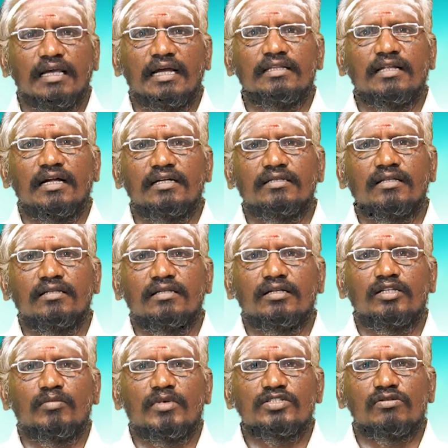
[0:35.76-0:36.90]
ஏன் இந்த அழுத்தம்
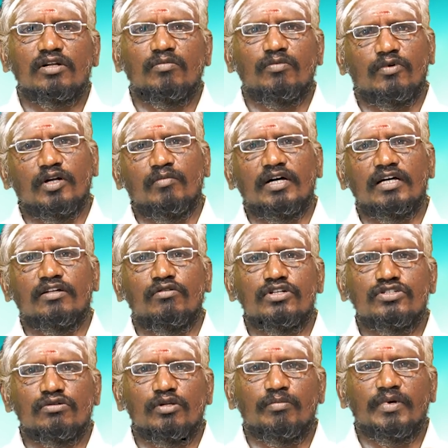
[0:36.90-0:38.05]
திருத்தமாக சொல்கிறேன் போன மாதம் கூட
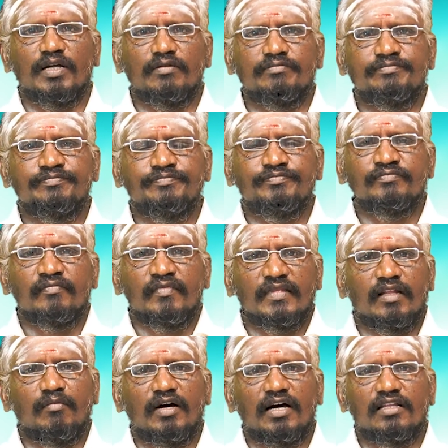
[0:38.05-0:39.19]
சொல்லியிருப்பேன்
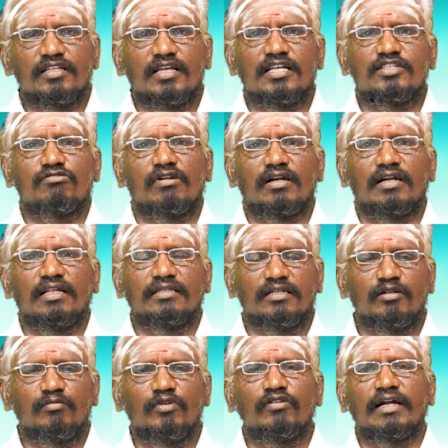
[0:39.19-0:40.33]
இந்த மாதம் ஏன் சொல்கிறேன்னா
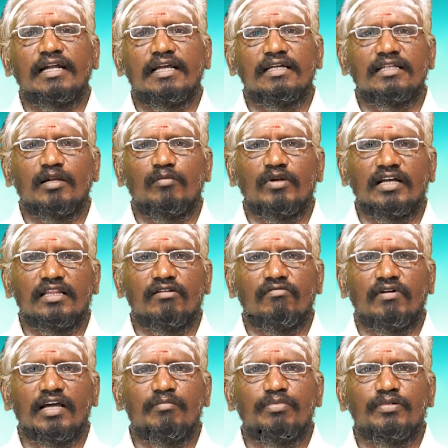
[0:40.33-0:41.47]
திரும்பவும் கிடைக்கிது நம்மளுக்கு அந்த
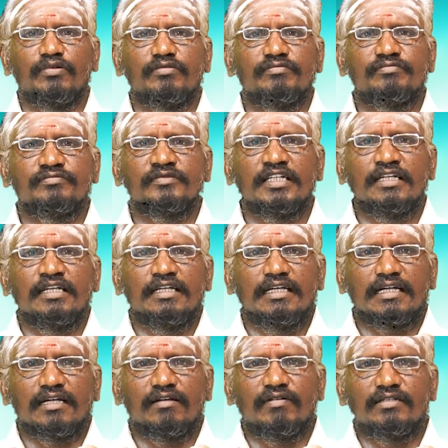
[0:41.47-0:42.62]
வாய்ப்பு
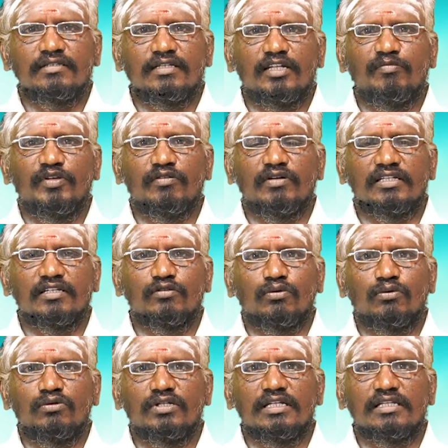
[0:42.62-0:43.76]
இறைவன் திருப்பியும் அந்த
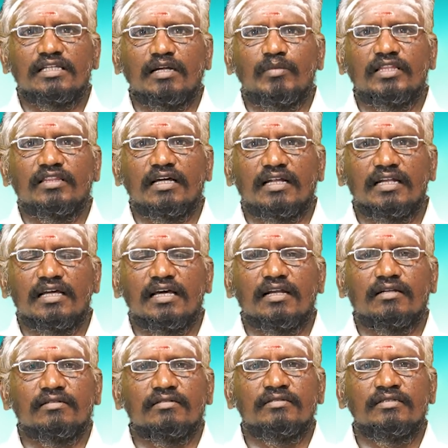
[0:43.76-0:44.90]
தூண்டுதல் தன்மை
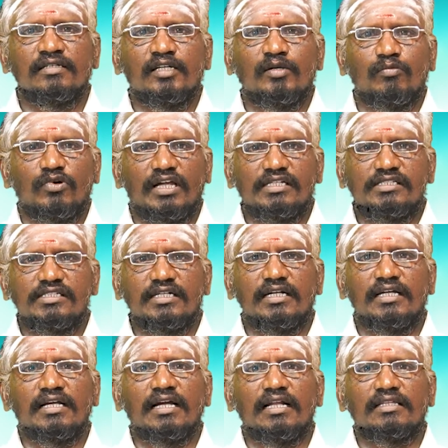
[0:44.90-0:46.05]
தருகிறார் முயற்சி
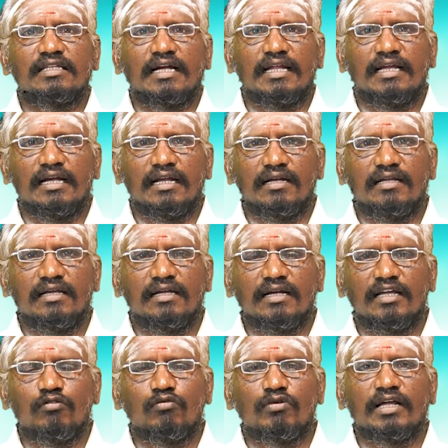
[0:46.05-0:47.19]
எடுங்கள் தடைகளை
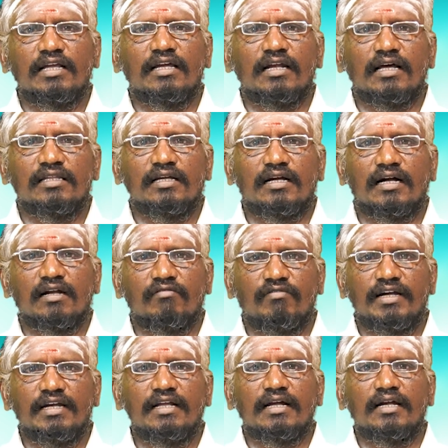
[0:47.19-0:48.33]
நீங்களே உடைங்கள் அதுக்கான
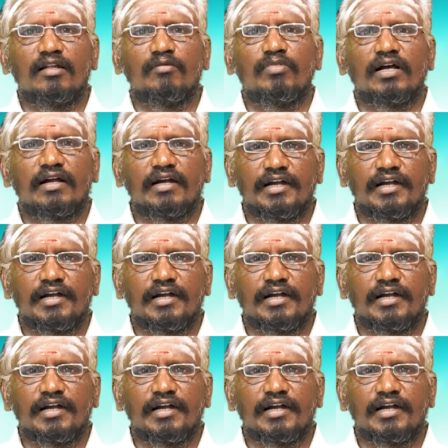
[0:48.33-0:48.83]
வழி கண்டிப்பாக